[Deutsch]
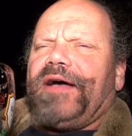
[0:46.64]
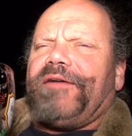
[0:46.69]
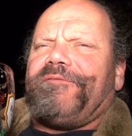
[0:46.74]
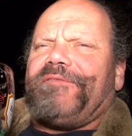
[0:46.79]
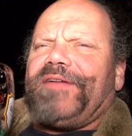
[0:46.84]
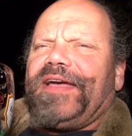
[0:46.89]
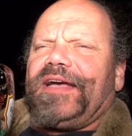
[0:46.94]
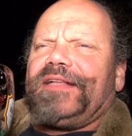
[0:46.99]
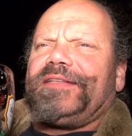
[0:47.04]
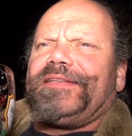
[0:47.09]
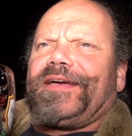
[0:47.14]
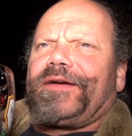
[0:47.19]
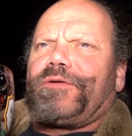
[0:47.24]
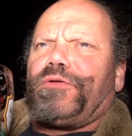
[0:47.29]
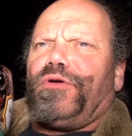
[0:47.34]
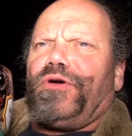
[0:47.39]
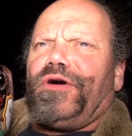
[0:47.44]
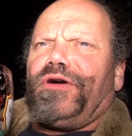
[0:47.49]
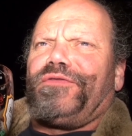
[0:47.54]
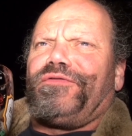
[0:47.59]
während der
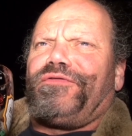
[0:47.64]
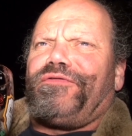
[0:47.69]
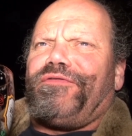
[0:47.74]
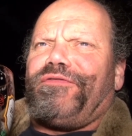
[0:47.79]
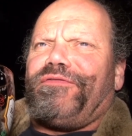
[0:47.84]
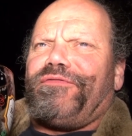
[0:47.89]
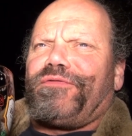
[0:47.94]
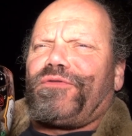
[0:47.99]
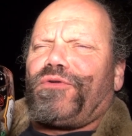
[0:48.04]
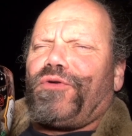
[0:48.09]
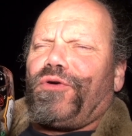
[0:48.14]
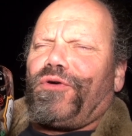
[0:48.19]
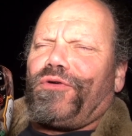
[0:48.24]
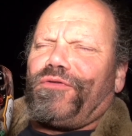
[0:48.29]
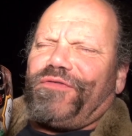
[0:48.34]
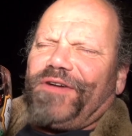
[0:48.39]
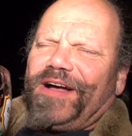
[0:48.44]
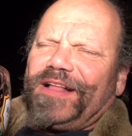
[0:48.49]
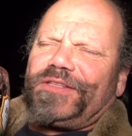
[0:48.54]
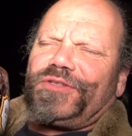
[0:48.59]

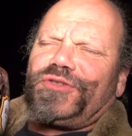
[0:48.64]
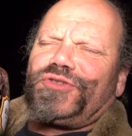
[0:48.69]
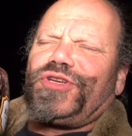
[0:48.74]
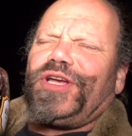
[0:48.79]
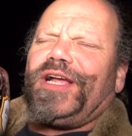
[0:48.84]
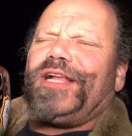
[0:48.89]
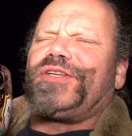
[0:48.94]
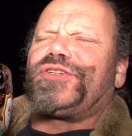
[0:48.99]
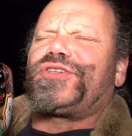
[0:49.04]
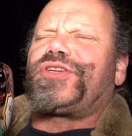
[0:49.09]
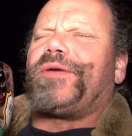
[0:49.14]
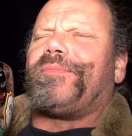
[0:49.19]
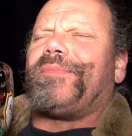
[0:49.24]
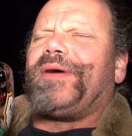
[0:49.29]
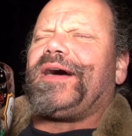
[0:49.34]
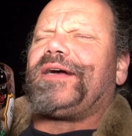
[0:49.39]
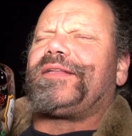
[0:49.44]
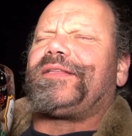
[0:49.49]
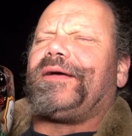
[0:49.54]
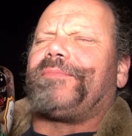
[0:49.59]
Korofanten-Challenge
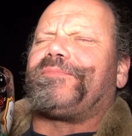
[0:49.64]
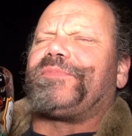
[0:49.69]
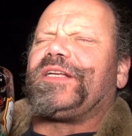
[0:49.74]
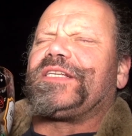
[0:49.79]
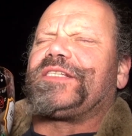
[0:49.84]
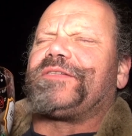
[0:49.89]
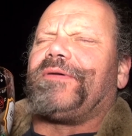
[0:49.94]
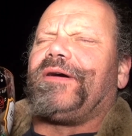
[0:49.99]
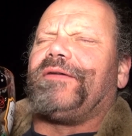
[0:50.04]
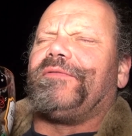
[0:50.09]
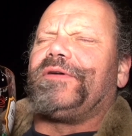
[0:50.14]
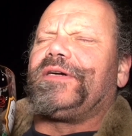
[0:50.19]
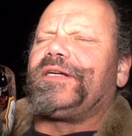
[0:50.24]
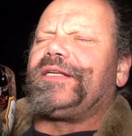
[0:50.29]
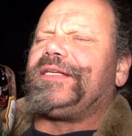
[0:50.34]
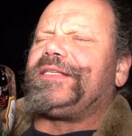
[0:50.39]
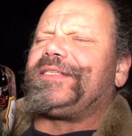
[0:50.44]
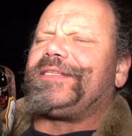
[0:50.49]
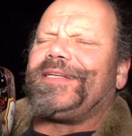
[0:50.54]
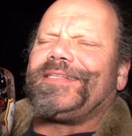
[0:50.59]
gemacht habt, das war
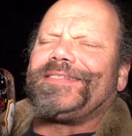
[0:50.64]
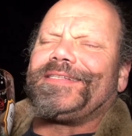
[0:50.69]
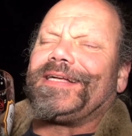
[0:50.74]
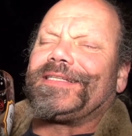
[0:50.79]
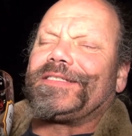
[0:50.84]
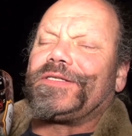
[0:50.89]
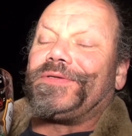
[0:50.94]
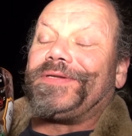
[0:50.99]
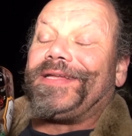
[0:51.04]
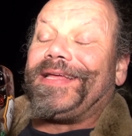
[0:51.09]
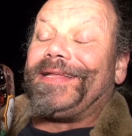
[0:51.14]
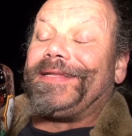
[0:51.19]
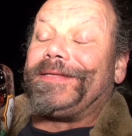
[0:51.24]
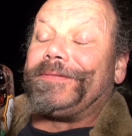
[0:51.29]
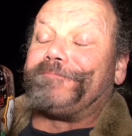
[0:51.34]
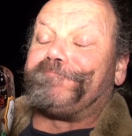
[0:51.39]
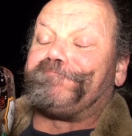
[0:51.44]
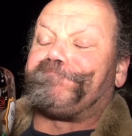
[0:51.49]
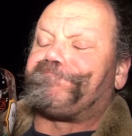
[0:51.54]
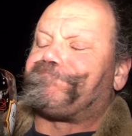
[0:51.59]
wirklich sensationell.
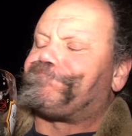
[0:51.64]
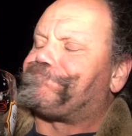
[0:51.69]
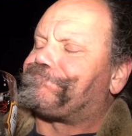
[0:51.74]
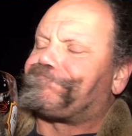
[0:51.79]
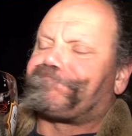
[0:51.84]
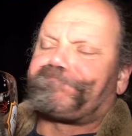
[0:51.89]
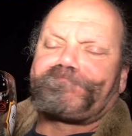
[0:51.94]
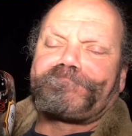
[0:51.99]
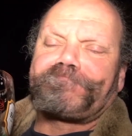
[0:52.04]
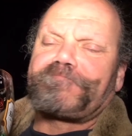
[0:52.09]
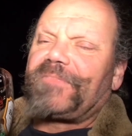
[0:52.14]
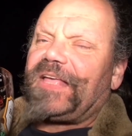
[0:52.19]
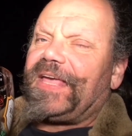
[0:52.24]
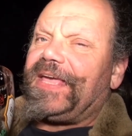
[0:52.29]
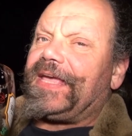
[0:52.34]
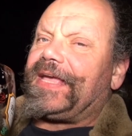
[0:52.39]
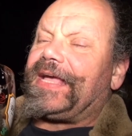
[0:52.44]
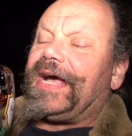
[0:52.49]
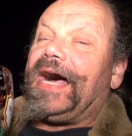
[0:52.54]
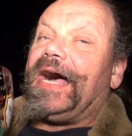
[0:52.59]

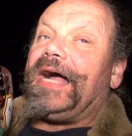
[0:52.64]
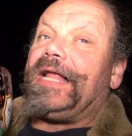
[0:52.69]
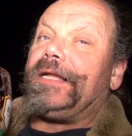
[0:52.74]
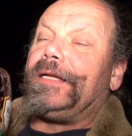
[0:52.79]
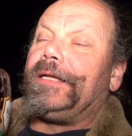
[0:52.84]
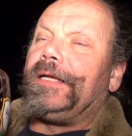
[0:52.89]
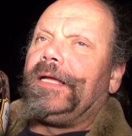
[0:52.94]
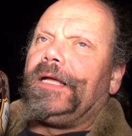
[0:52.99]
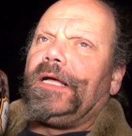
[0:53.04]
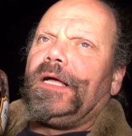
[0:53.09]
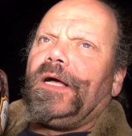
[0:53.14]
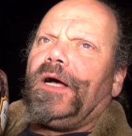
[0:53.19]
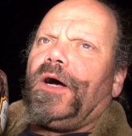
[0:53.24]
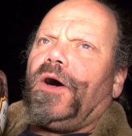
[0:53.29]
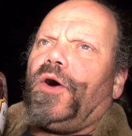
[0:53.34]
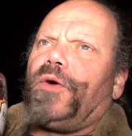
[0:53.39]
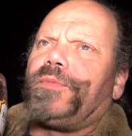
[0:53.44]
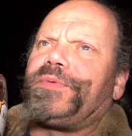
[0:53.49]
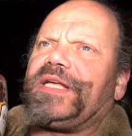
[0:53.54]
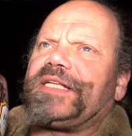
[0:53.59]
Egal,
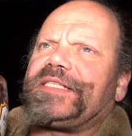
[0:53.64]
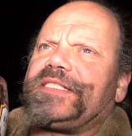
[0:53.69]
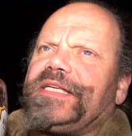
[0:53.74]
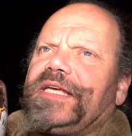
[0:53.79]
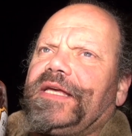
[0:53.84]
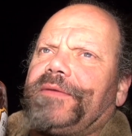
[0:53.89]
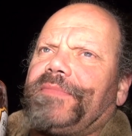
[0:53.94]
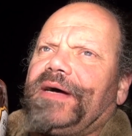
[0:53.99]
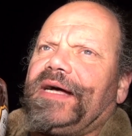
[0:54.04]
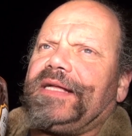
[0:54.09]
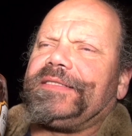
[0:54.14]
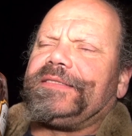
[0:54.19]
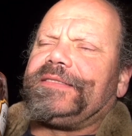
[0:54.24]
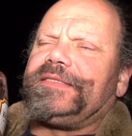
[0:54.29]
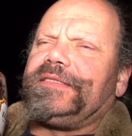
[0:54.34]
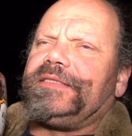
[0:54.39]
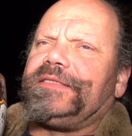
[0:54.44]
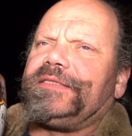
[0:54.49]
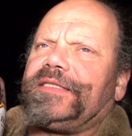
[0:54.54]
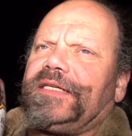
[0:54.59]
ob jetzt
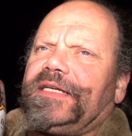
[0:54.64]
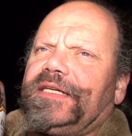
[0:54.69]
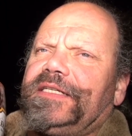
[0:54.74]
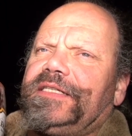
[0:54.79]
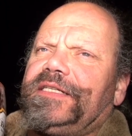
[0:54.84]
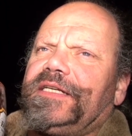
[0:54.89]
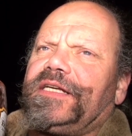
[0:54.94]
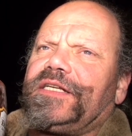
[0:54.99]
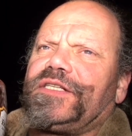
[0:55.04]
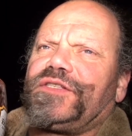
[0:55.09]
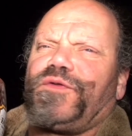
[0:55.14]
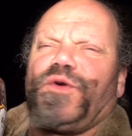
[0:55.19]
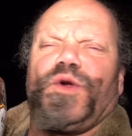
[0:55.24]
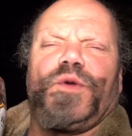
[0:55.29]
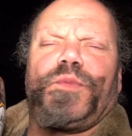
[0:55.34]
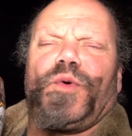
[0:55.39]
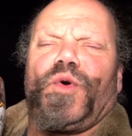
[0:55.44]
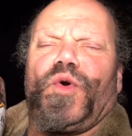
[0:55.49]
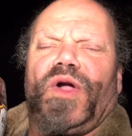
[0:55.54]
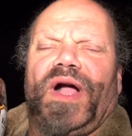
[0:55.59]
jemand ein richtiges
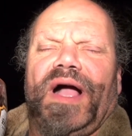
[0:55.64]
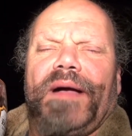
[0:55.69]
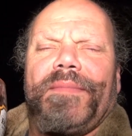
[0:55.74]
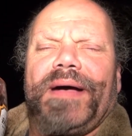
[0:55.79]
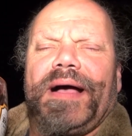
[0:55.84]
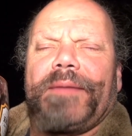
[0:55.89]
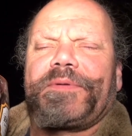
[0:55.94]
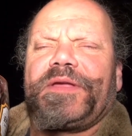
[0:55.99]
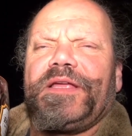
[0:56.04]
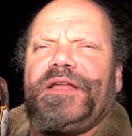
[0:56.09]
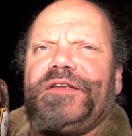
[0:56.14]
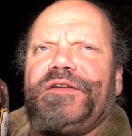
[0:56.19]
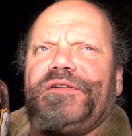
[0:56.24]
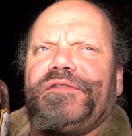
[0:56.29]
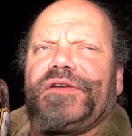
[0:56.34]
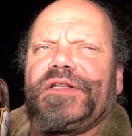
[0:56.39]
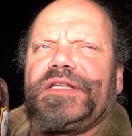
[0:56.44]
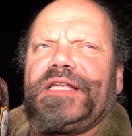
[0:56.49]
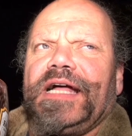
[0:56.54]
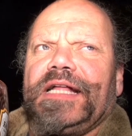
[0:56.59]
Vollprogramm
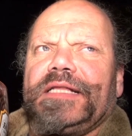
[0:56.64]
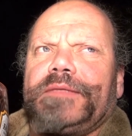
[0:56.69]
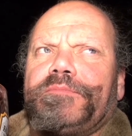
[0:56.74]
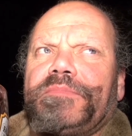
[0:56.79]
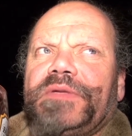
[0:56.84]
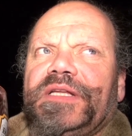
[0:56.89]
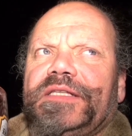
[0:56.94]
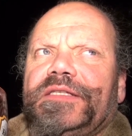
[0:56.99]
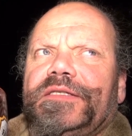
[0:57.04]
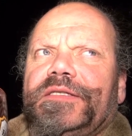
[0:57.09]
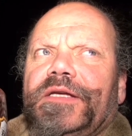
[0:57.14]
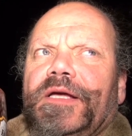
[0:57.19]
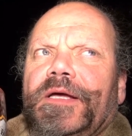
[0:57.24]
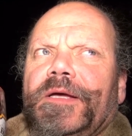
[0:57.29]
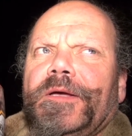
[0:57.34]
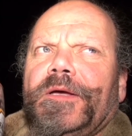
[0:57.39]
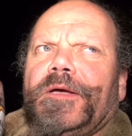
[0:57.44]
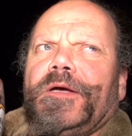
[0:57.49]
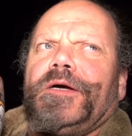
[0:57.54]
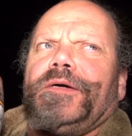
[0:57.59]
abgeliefert hat mit
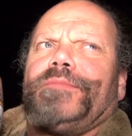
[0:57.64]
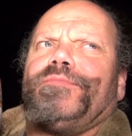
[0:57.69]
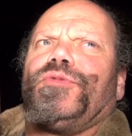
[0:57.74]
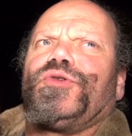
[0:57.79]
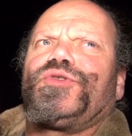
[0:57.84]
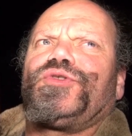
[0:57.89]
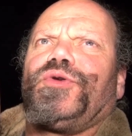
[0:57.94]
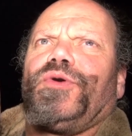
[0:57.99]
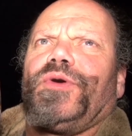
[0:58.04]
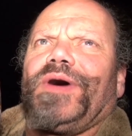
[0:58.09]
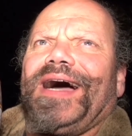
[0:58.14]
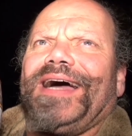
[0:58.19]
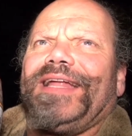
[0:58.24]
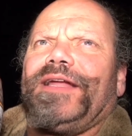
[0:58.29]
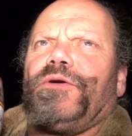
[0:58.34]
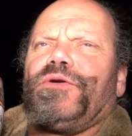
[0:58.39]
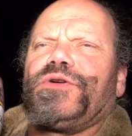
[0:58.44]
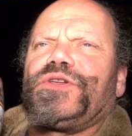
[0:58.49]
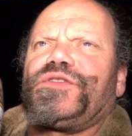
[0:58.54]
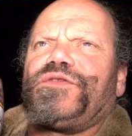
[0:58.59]

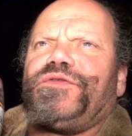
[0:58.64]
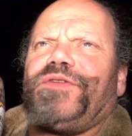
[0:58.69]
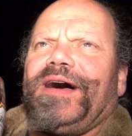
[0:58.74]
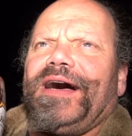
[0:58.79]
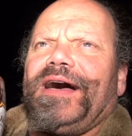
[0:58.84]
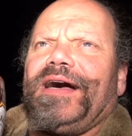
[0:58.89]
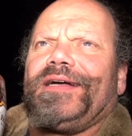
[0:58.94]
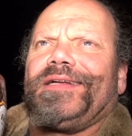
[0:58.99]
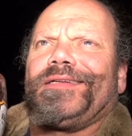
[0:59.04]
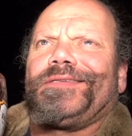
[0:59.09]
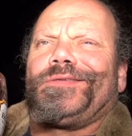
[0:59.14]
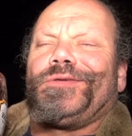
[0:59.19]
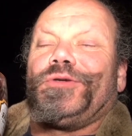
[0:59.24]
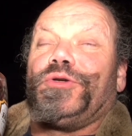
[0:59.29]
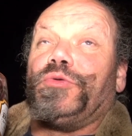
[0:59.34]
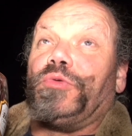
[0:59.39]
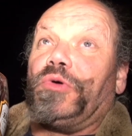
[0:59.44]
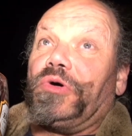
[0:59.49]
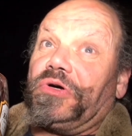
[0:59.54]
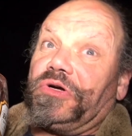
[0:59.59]
Motorradausfahrt
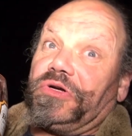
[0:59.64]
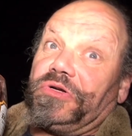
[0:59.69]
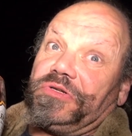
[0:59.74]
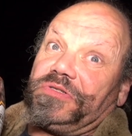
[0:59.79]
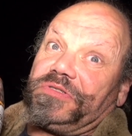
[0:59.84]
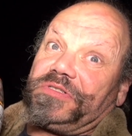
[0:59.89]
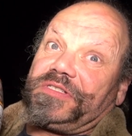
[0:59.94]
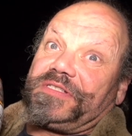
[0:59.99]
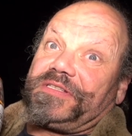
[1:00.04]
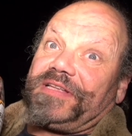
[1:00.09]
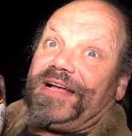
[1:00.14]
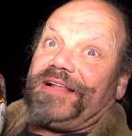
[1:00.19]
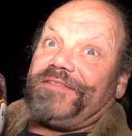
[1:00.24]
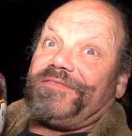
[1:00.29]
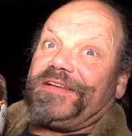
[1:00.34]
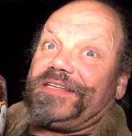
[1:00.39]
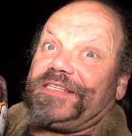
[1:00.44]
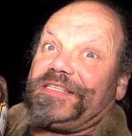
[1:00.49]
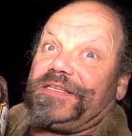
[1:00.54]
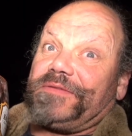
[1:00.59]
über
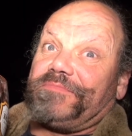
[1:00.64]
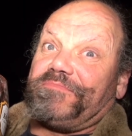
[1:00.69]
teilweise